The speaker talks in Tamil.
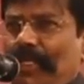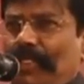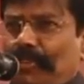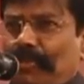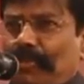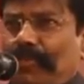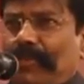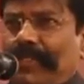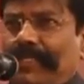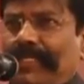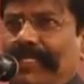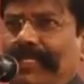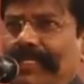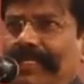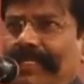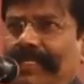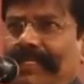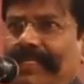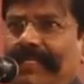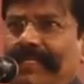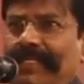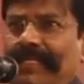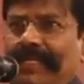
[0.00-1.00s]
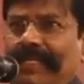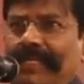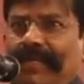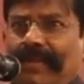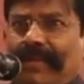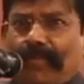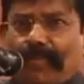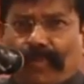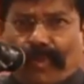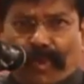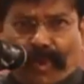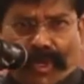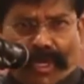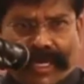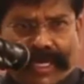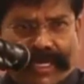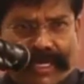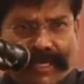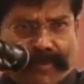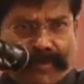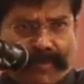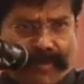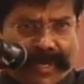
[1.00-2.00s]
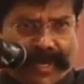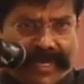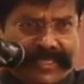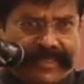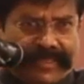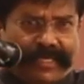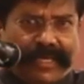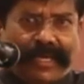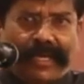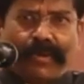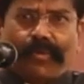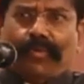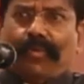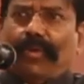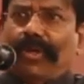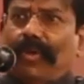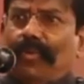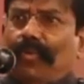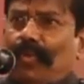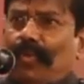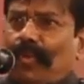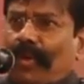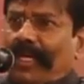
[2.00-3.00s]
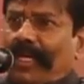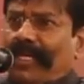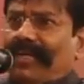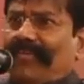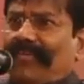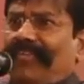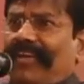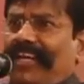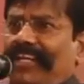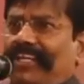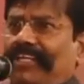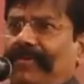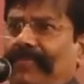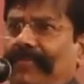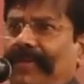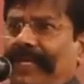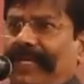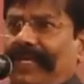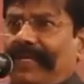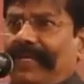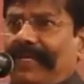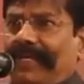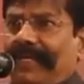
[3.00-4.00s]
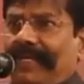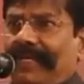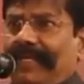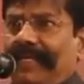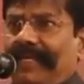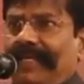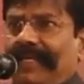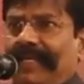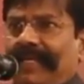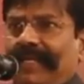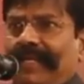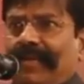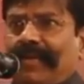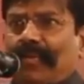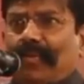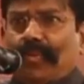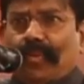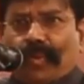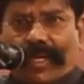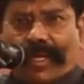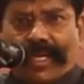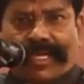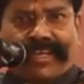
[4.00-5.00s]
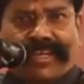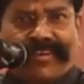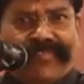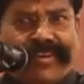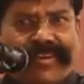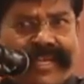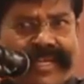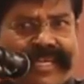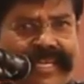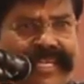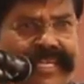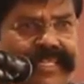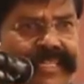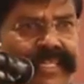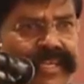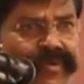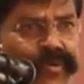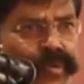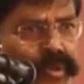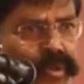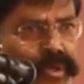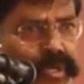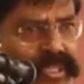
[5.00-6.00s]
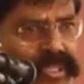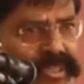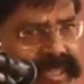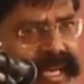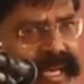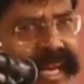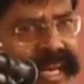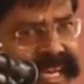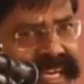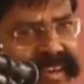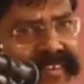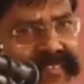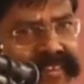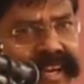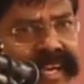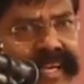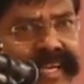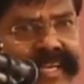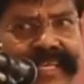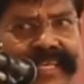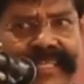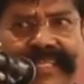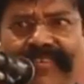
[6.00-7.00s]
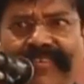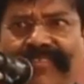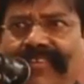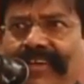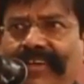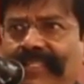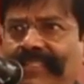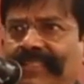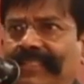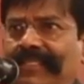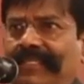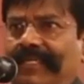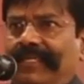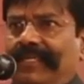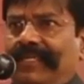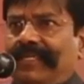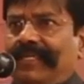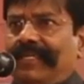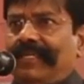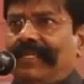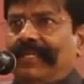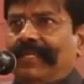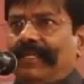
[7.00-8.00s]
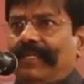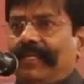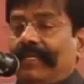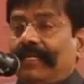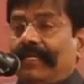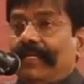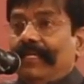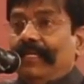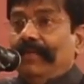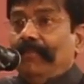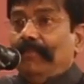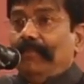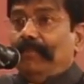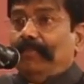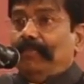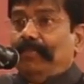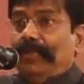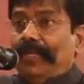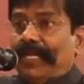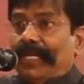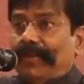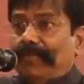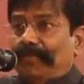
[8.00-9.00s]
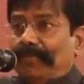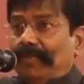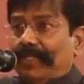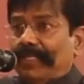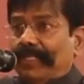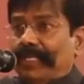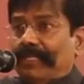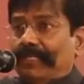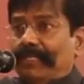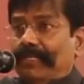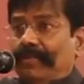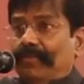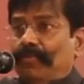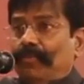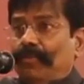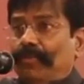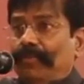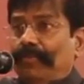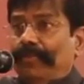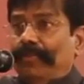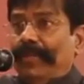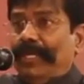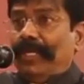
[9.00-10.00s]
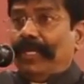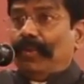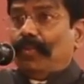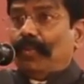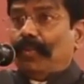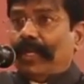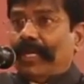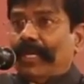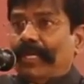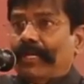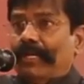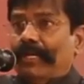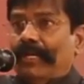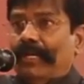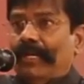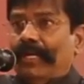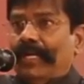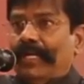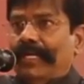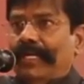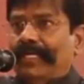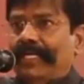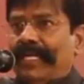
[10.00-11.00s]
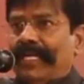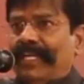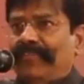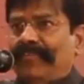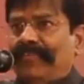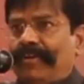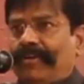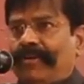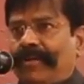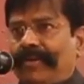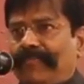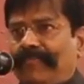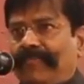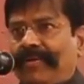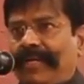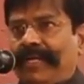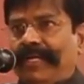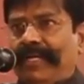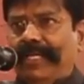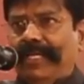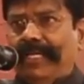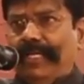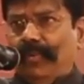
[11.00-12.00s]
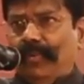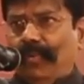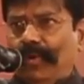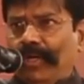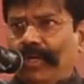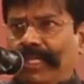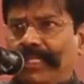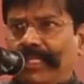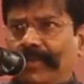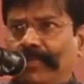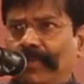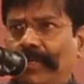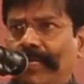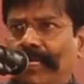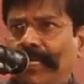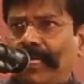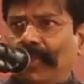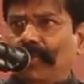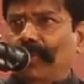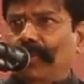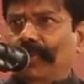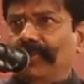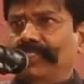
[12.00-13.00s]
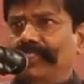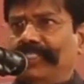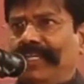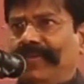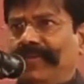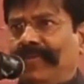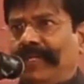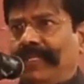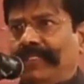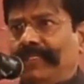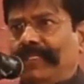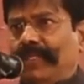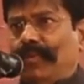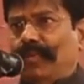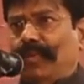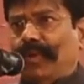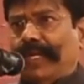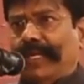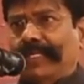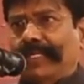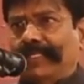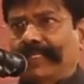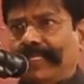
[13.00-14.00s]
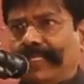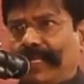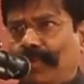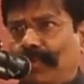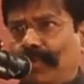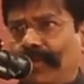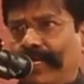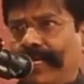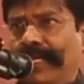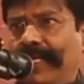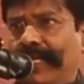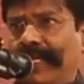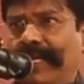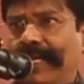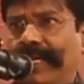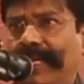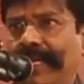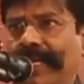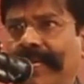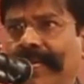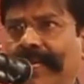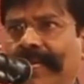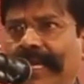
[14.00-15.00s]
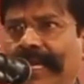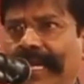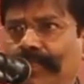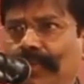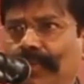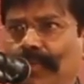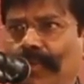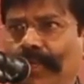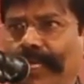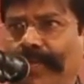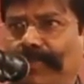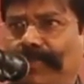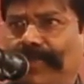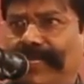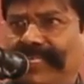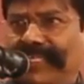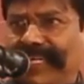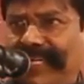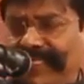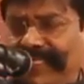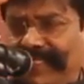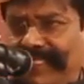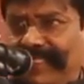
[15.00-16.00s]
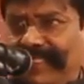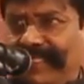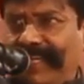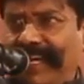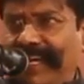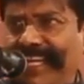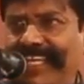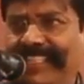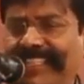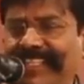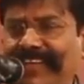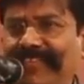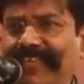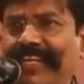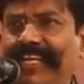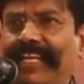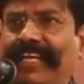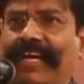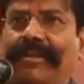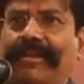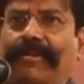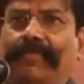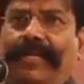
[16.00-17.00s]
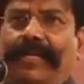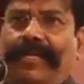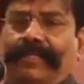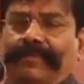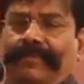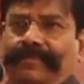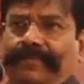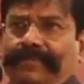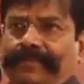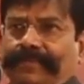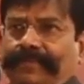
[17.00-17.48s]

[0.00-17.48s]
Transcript: முனை சுமந்து புரண்டு படுத்தால் கூட உனக்கு வலிக்குமே என்று உனக்கு வேண்டியதை உண்டு தனக்கு வேண்டியதை வெறுத்து நீ பிறப்பதற்கு முன்பே உனக்காக இறைவனிடம் வேண்டிய உன்னதமான ஒரு ஜீவன் இந்த உலகத்தில் உண்டென்றால் அது உன்னை பெற்றெடுத்த தாயை தவிர யாரும் இல்லை